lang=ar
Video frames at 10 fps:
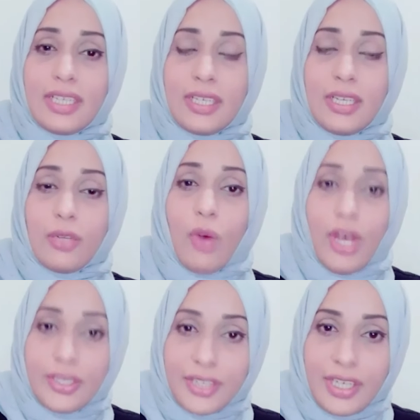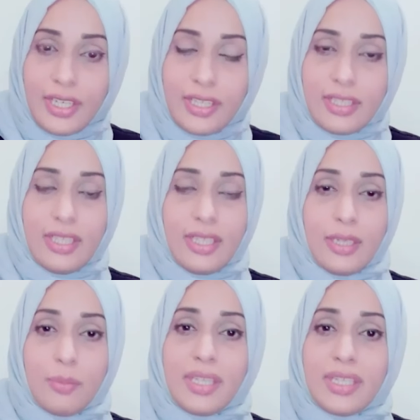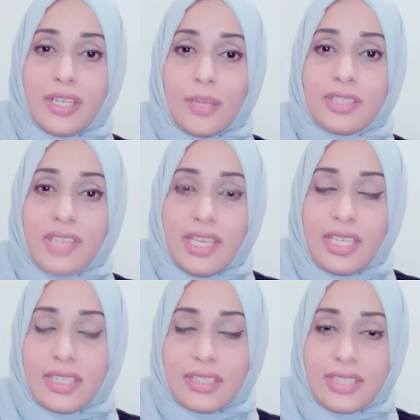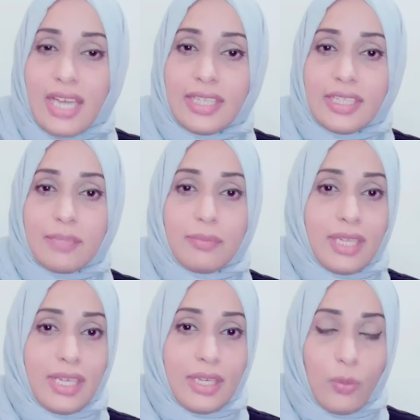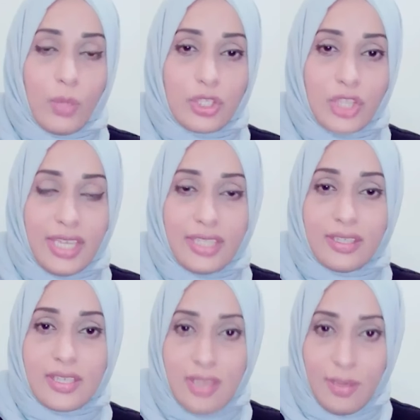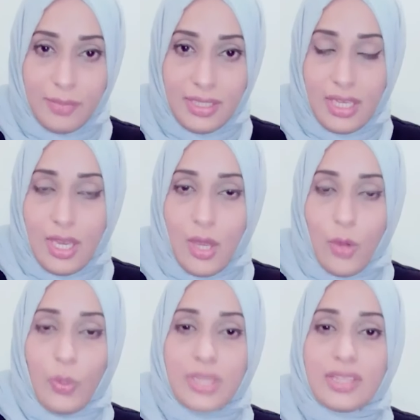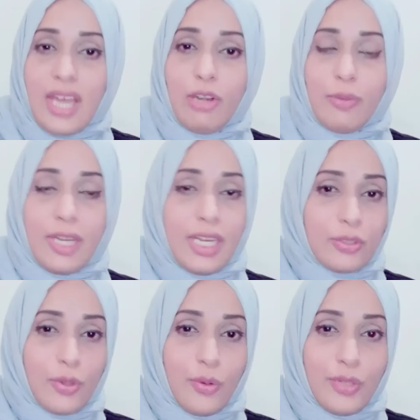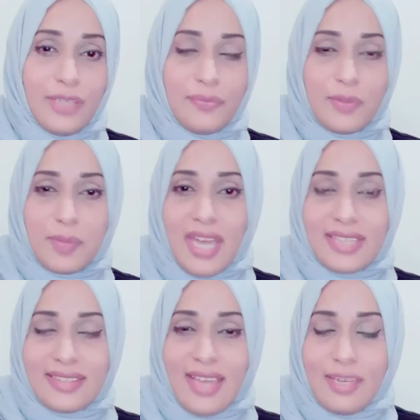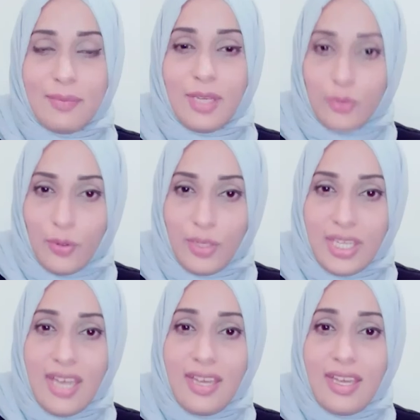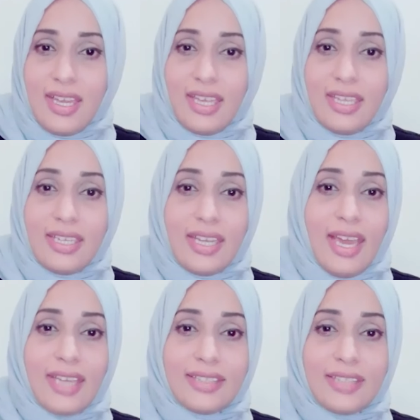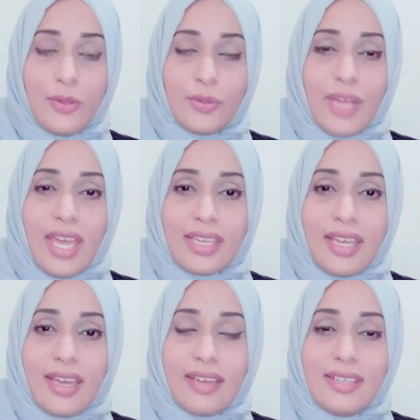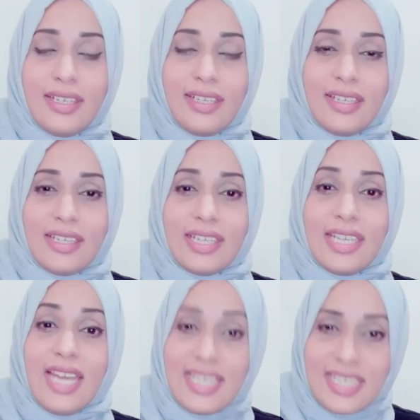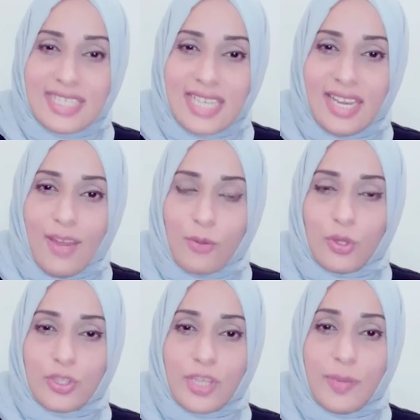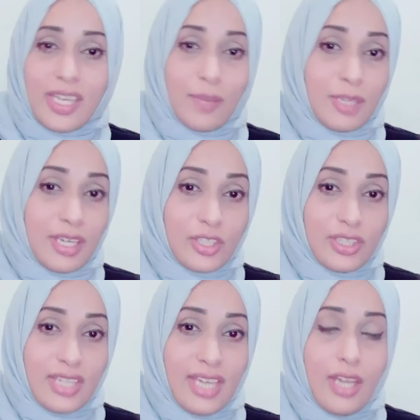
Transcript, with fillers: الواضح بين نمطي التعليم الوجاهي النظامي والتعلم الإلكتروني في بيئات تعليم إلكترونية إلا أن هناك آه، لا يزال أوجه شبه كبيرة جدا